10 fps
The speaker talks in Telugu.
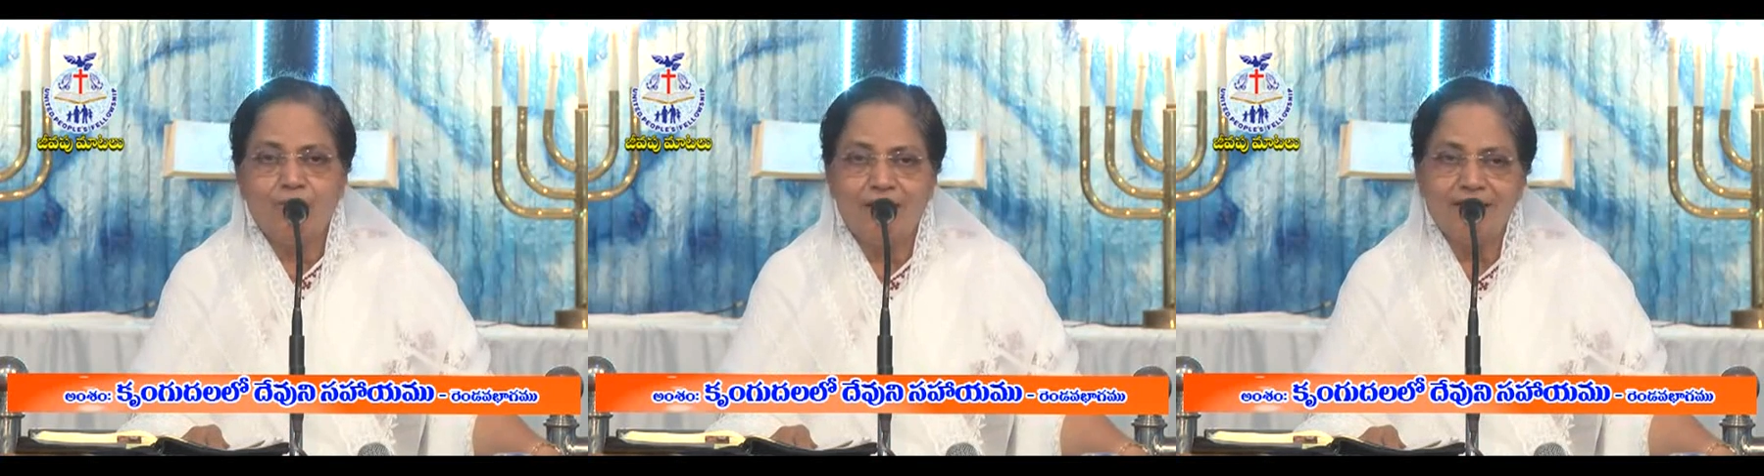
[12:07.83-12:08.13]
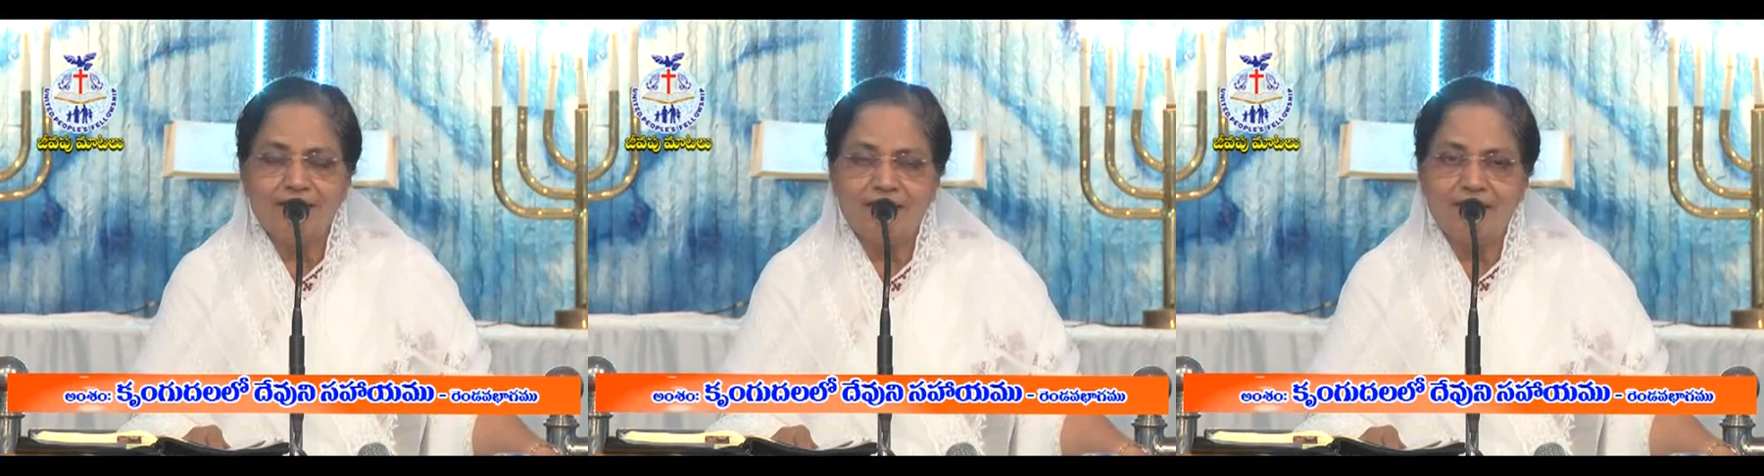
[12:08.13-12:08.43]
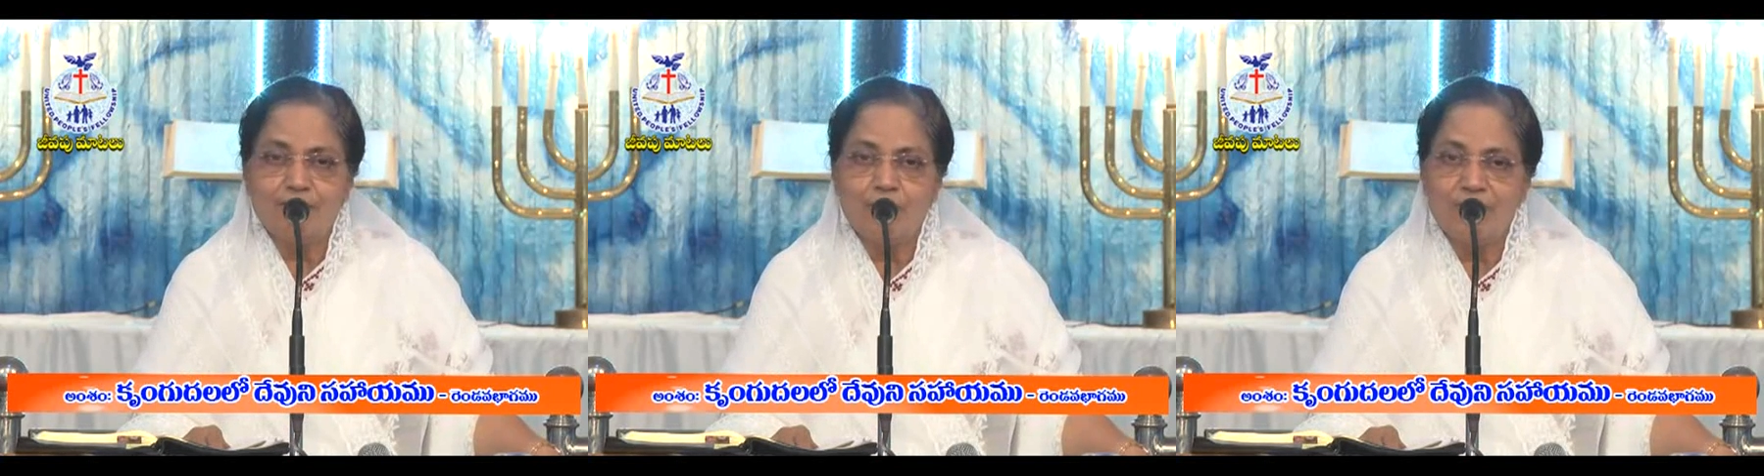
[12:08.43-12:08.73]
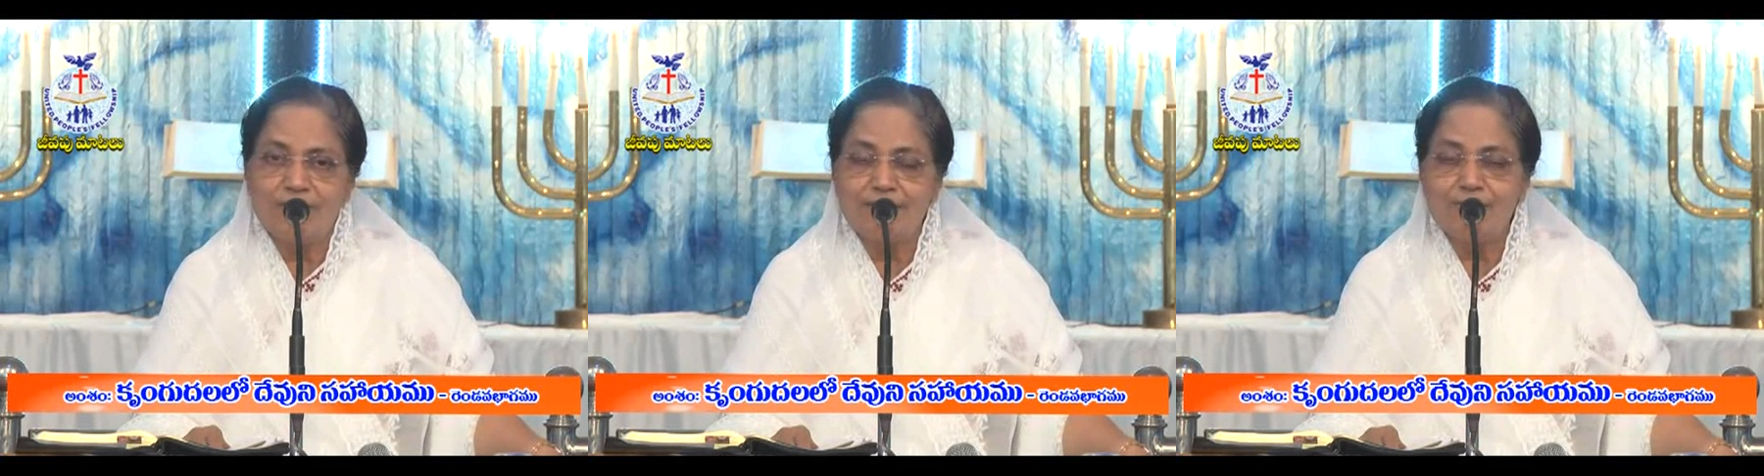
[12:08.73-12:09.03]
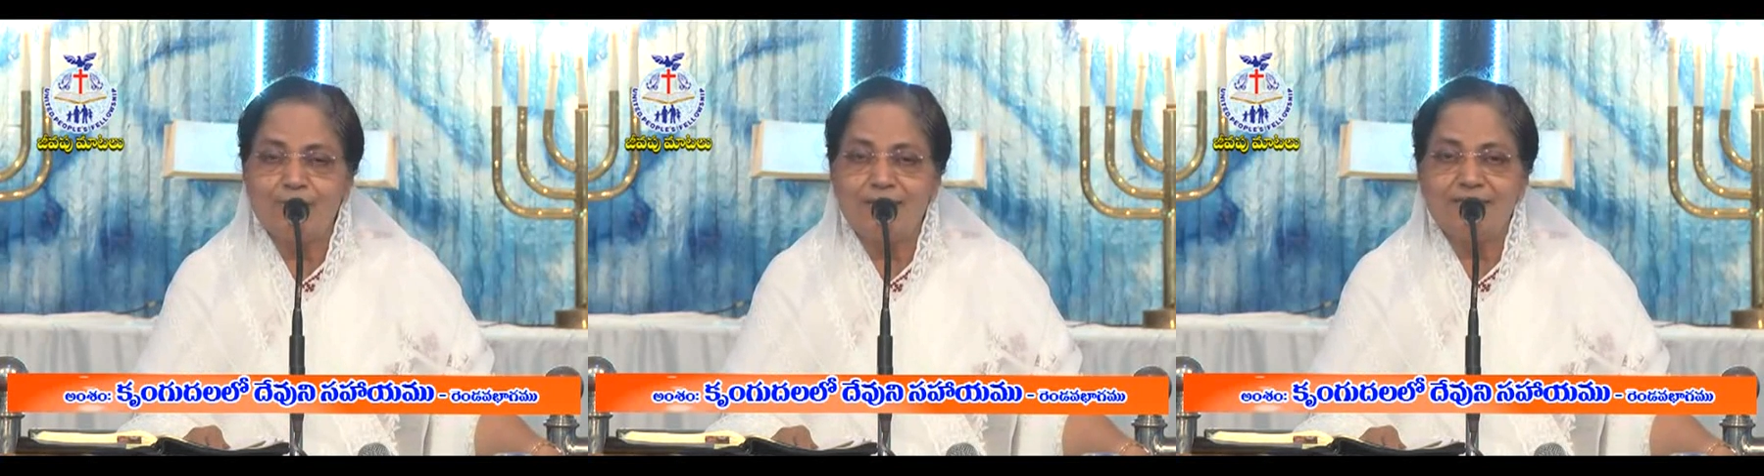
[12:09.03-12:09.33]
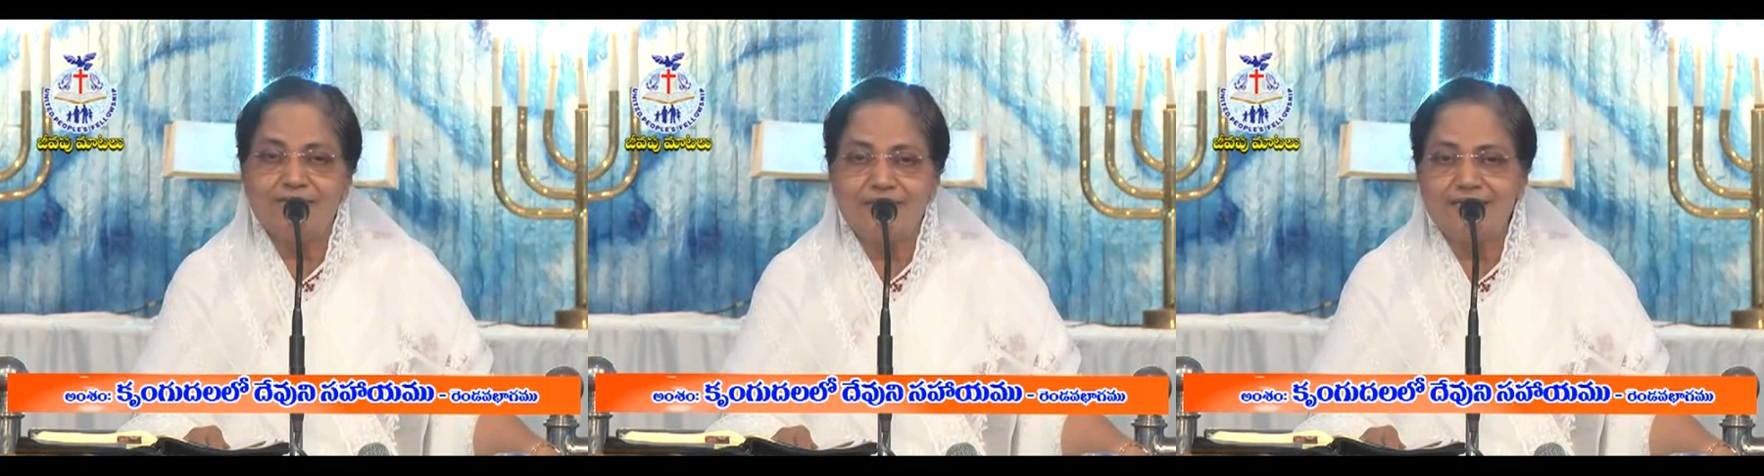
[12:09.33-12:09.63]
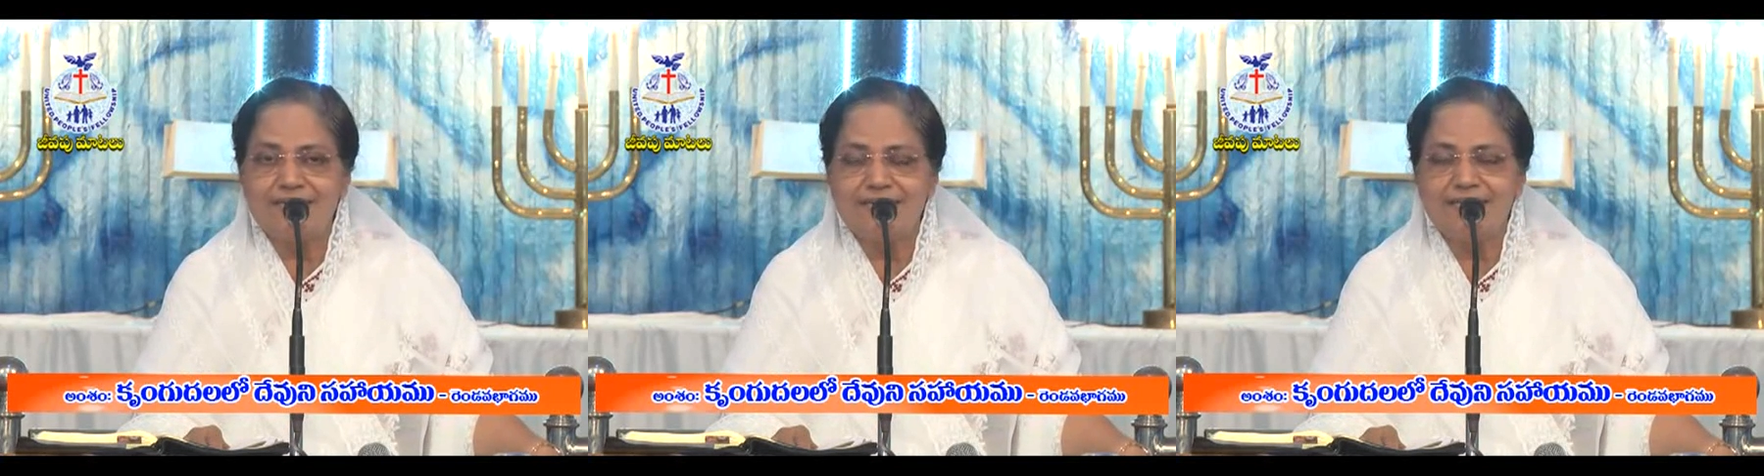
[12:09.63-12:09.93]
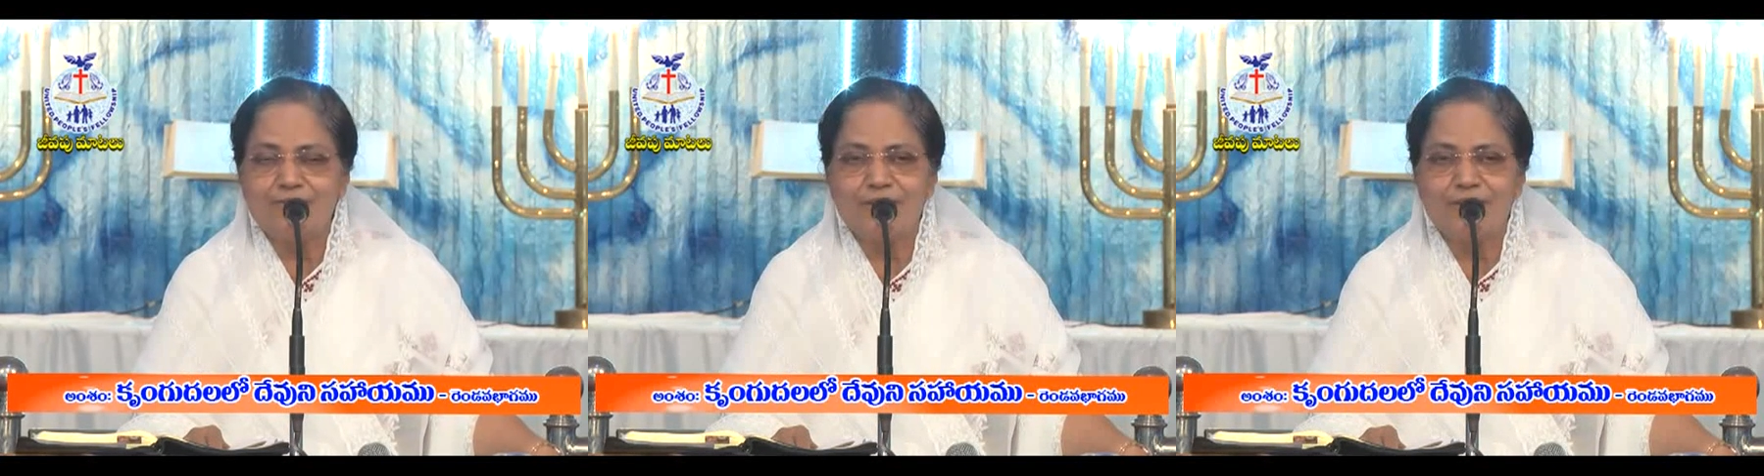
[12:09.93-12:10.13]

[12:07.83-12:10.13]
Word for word: వారి మొరను ఆయన వింటాడని